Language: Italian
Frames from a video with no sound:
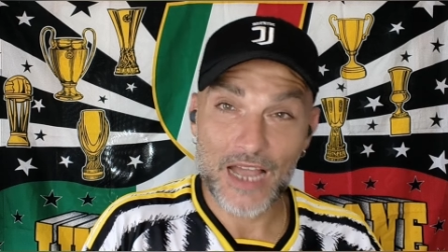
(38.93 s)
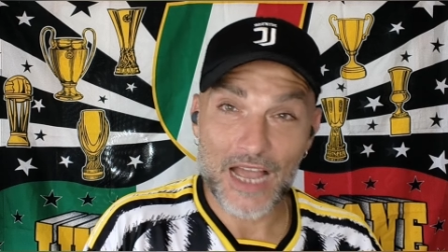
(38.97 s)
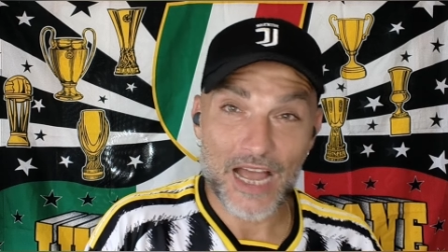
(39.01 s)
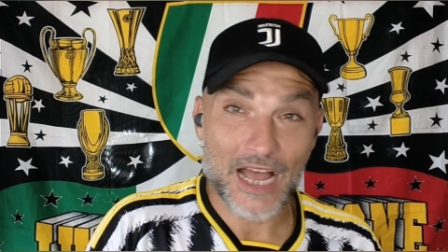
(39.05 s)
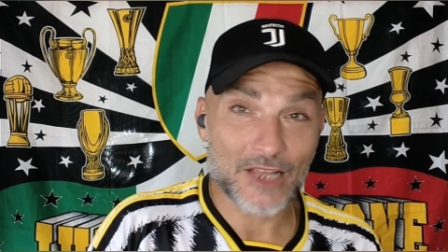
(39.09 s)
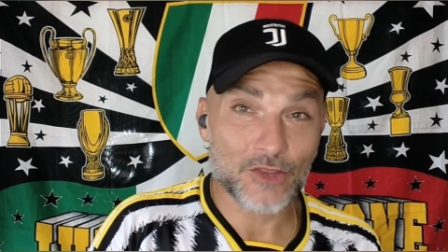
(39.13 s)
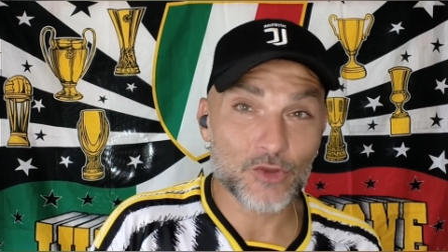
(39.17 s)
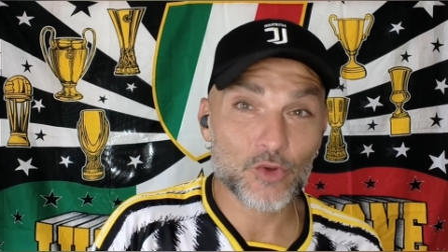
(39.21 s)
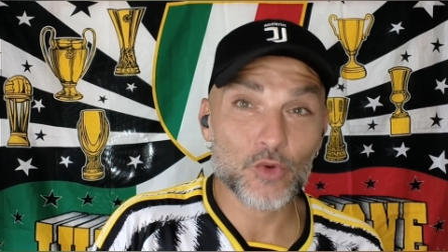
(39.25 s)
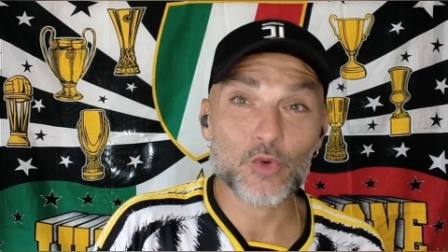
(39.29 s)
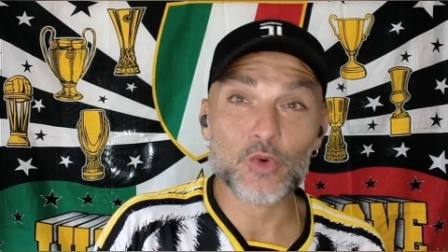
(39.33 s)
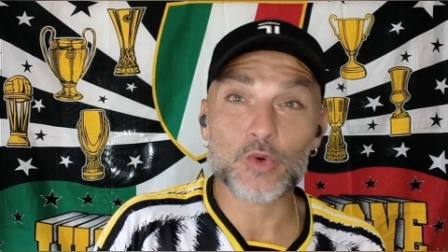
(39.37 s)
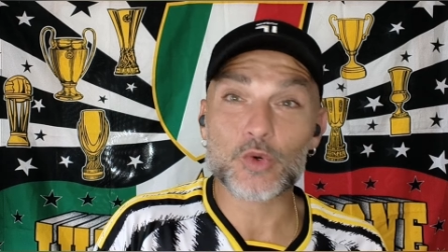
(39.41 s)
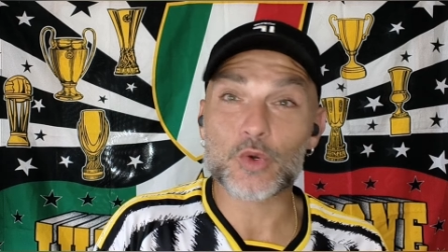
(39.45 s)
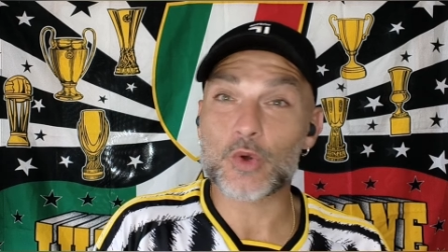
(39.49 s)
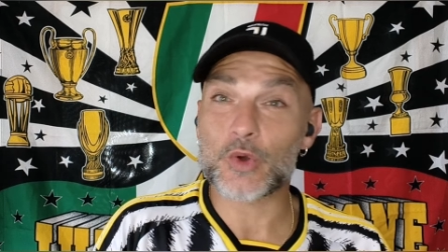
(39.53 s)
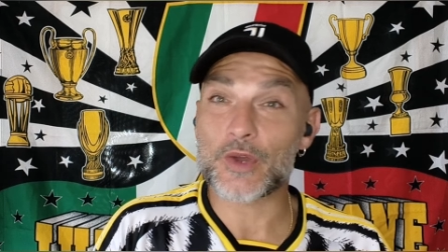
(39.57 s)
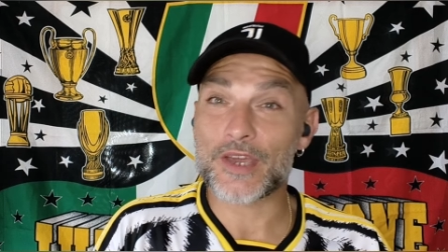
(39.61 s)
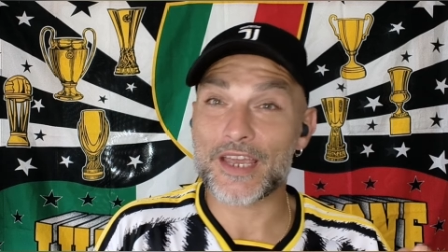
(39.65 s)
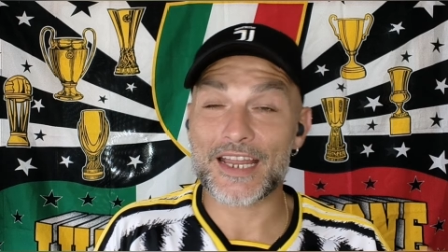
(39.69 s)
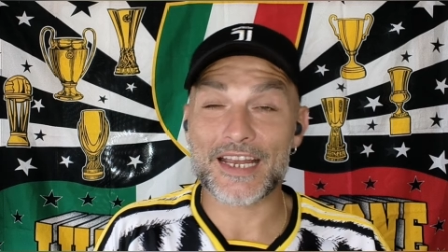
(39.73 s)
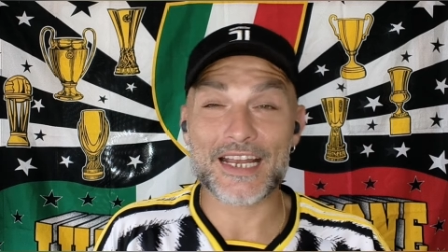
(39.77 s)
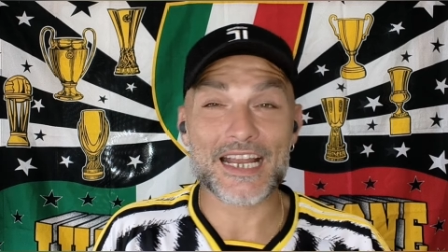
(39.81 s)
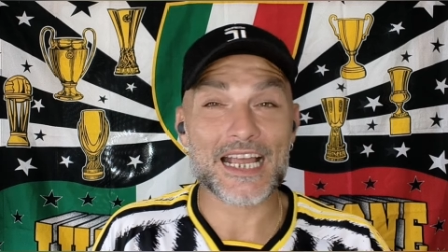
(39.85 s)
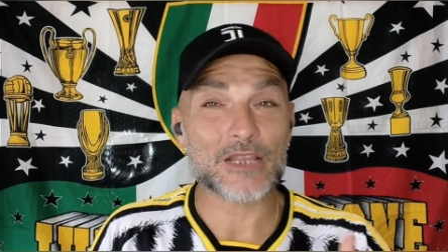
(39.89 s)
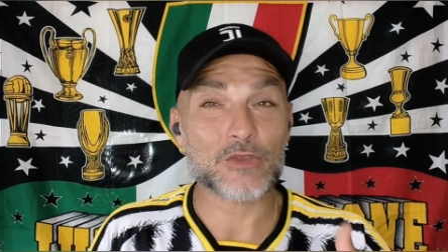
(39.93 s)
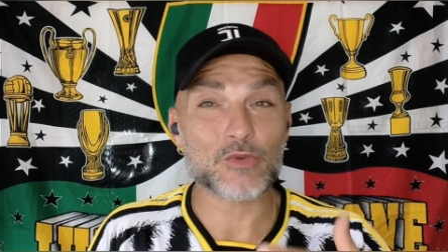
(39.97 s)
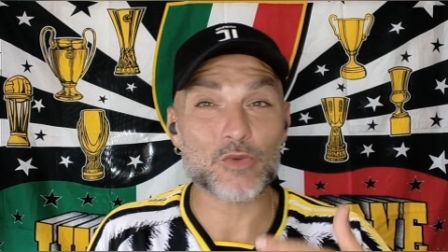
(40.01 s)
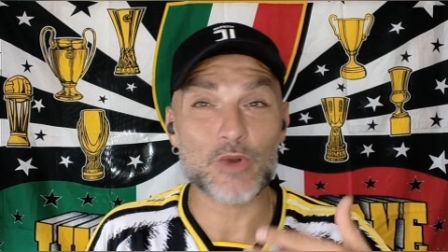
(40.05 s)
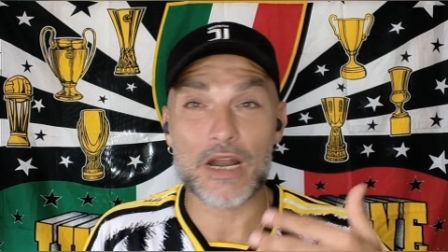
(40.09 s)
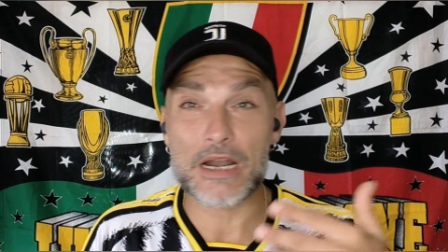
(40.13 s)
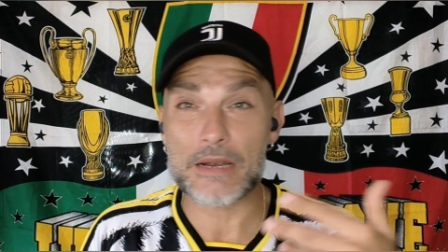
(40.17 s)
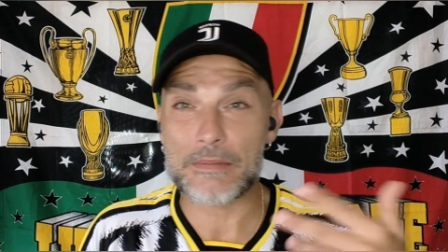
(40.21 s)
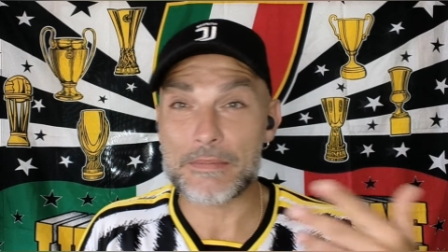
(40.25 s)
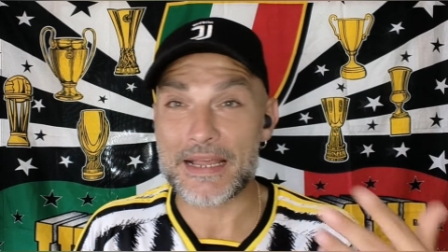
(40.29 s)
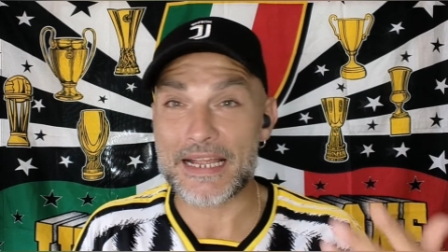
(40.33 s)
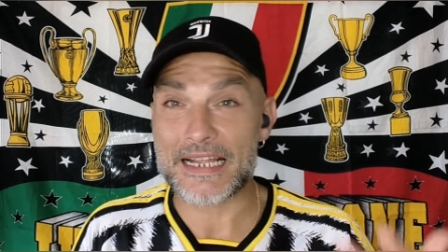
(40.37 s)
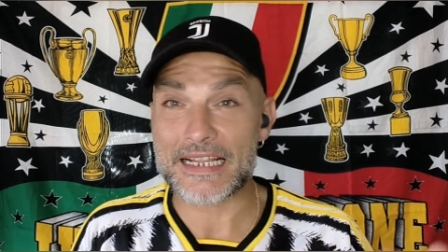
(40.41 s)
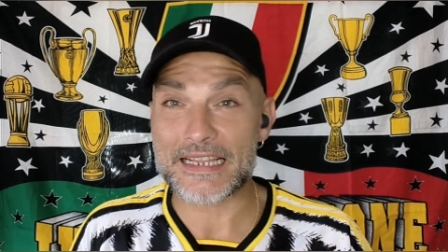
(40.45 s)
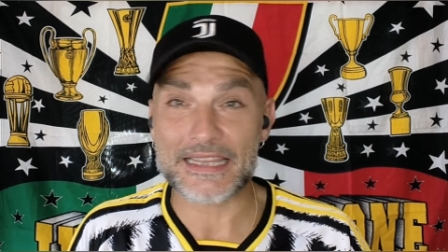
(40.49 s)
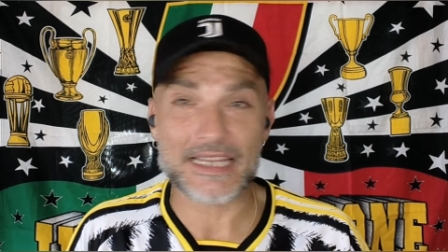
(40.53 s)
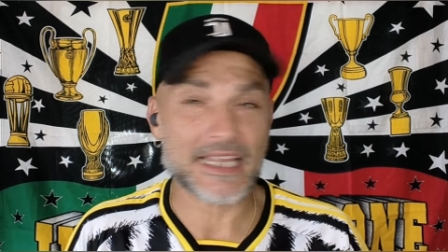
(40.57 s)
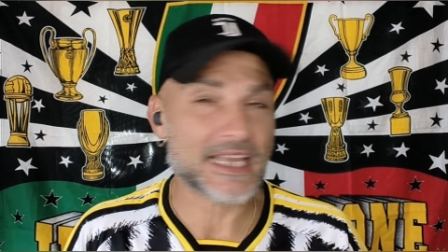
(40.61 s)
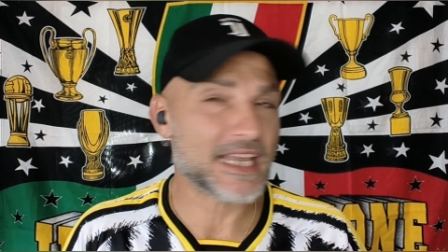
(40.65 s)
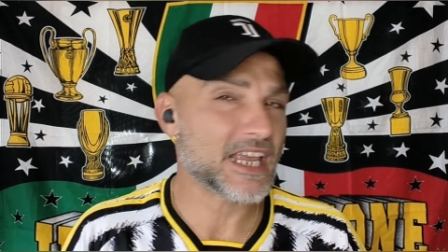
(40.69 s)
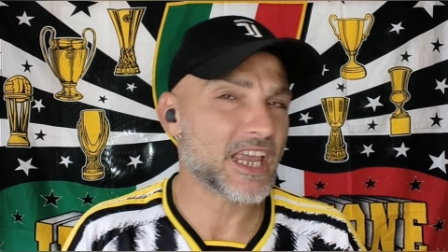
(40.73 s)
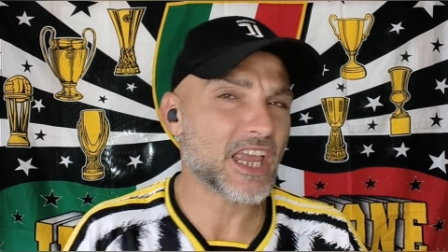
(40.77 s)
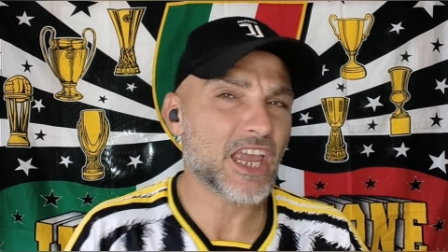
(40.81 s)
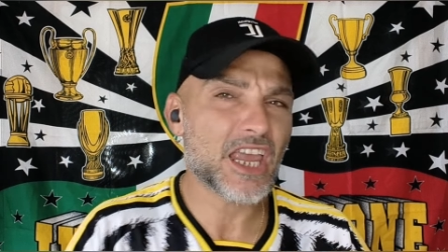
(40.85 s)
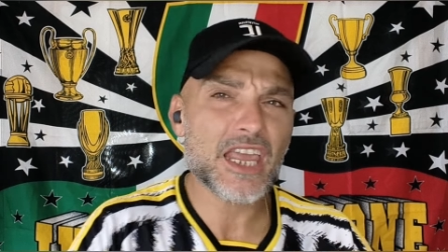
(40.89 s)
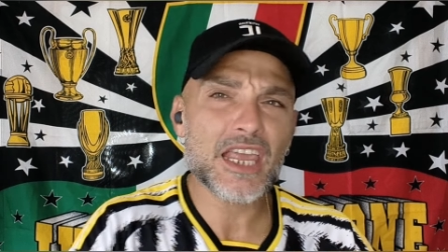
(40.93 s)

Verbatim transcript: ad uno che naturalmente